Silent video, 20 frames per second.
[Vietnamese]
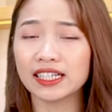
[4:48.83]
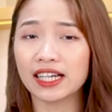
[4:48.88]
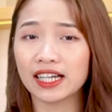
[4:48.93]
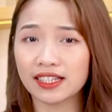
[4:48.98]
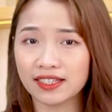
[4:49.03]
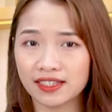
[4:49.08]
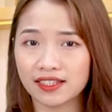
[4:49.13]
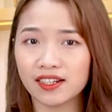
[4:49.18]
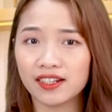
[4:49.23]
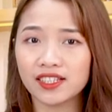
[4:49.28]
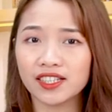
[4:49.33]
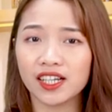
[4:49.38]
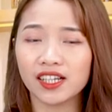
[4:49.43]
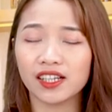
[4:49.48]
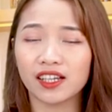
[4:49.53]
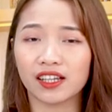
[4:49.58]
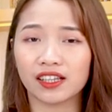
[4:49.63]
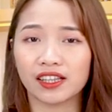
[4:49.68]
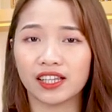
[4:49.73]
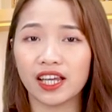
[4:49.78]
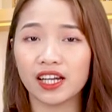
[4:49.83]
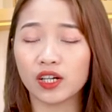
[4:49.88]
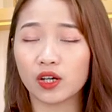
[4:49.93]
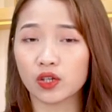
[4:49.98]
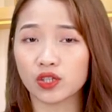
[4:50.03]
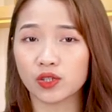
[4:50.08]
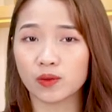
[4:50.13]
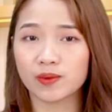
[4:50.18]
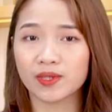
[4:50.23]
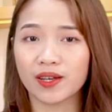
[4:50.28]
các dưỡng chất cần thiết
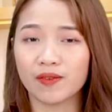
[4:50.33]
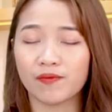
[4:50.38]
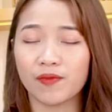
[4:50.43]
có trong sản